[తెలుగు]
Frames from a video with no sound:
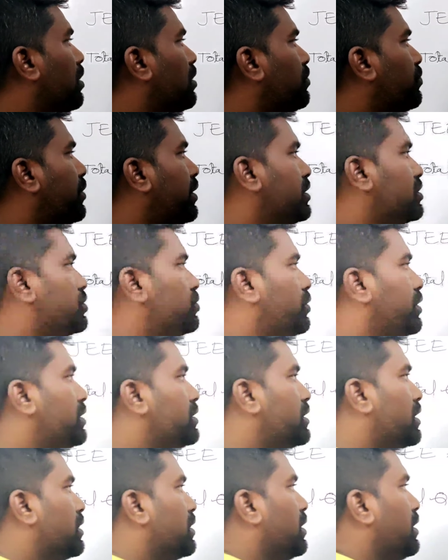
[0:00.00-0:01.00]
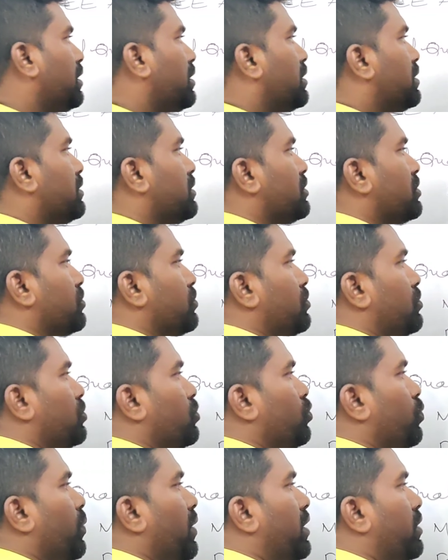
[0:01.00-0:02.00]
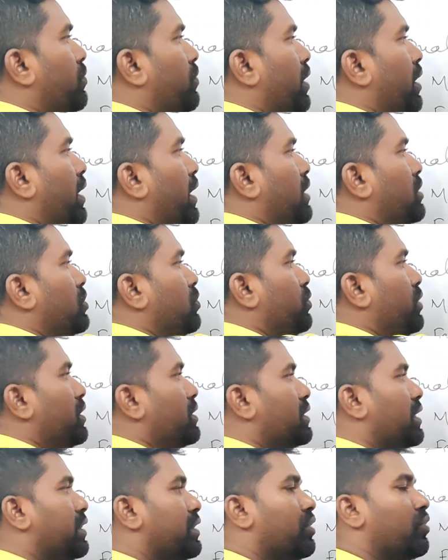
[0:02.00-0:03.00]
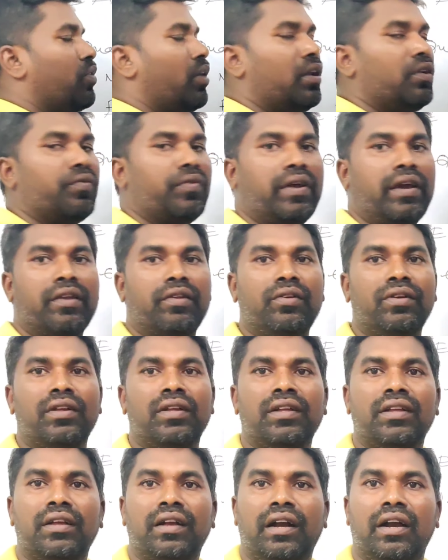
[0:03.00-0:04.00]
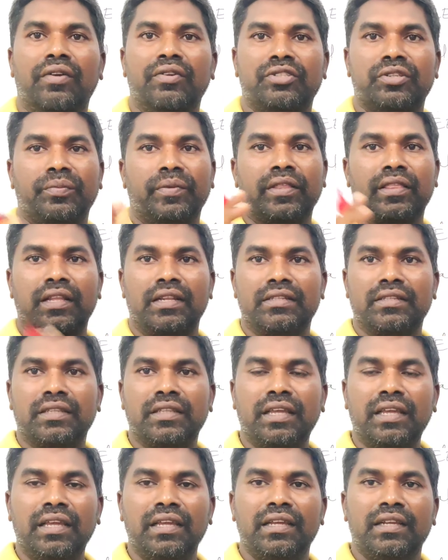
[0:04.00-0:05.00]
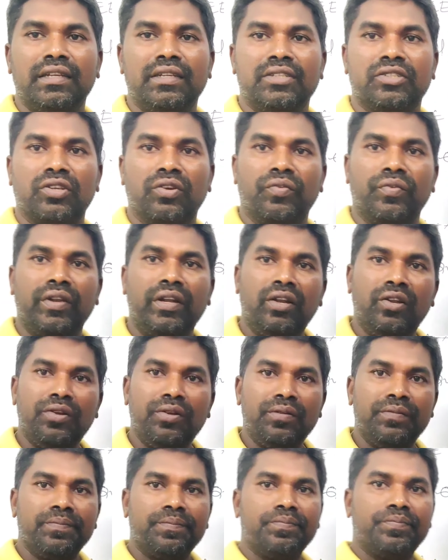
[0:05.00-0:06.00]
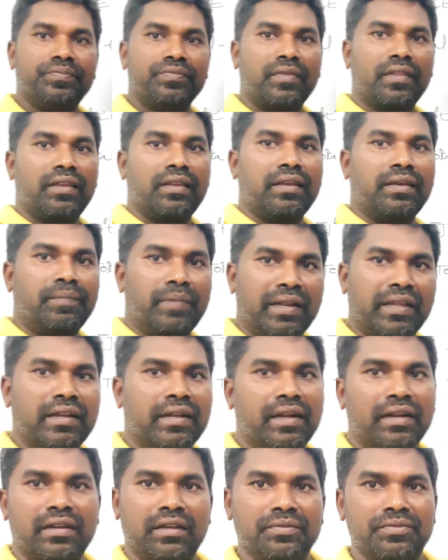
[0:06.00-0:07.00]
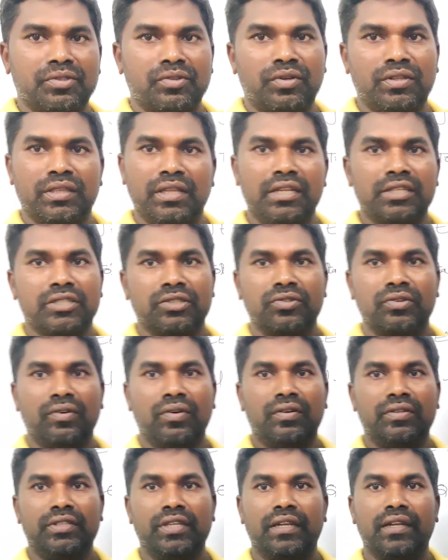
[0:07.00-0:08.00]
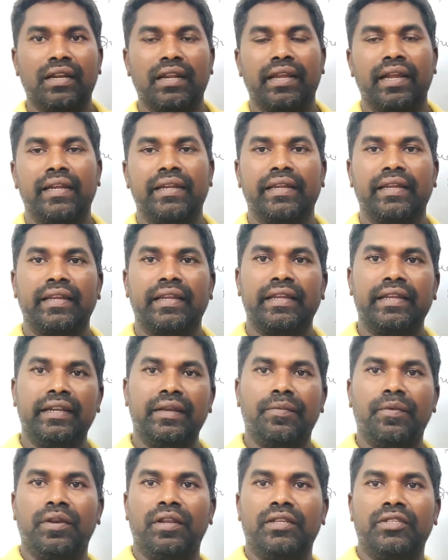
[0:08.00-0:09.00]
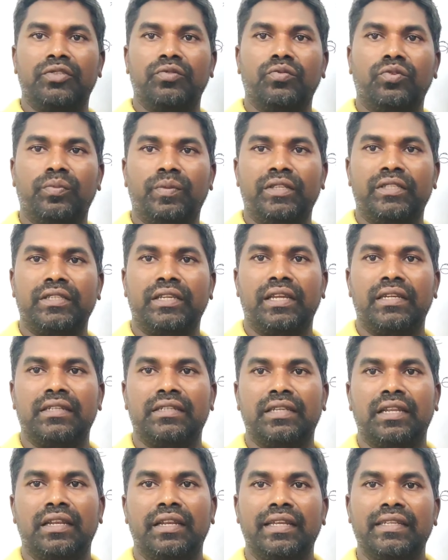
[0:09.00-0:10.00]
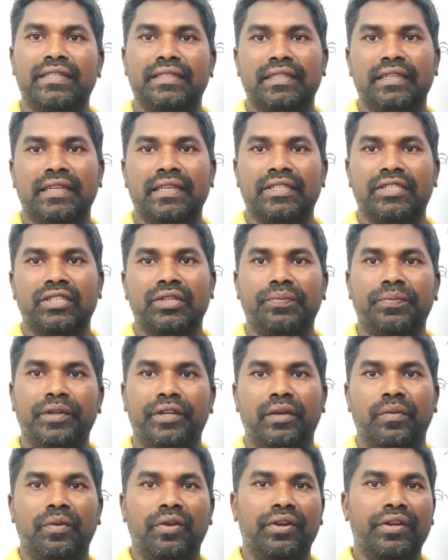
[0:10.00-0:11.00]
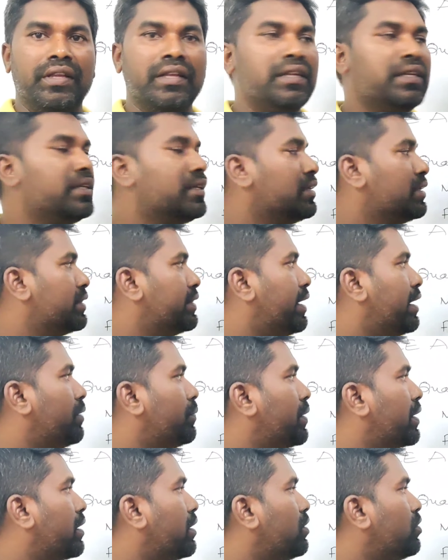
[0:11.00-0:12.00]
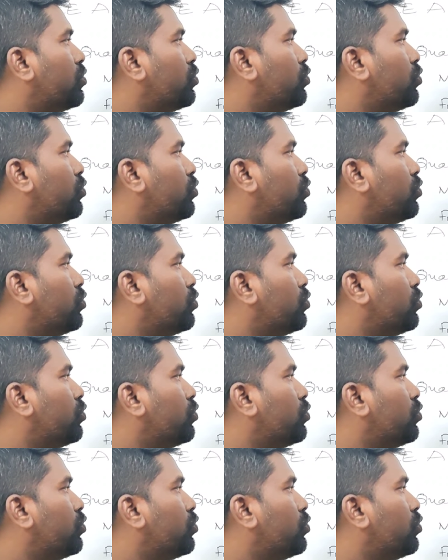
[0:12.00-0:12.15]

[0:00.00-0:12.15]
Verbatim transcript: క్వాలిఫైడ్ స్టూడెంట్స్ ఎంత సో టూ పాయింట్ ఫైవ్ ల్యాక్ స్టూడెంట్స్ అయితే క్వాలిఫై అయ్యారు ఆ విషయం మీకు తెలిసిందే సో వీళ్ళు మనకి కట్ ఆఫ్స్ కూడా తెలుసు జనరల్ కేటగిరీ ఈడబ్ల్యూఎస్ ఓబీసీ ఎన్సీఎల్ ఎస్సీ ఎస్టీ పీడబ్ల్యూడి దాని ప్రకారం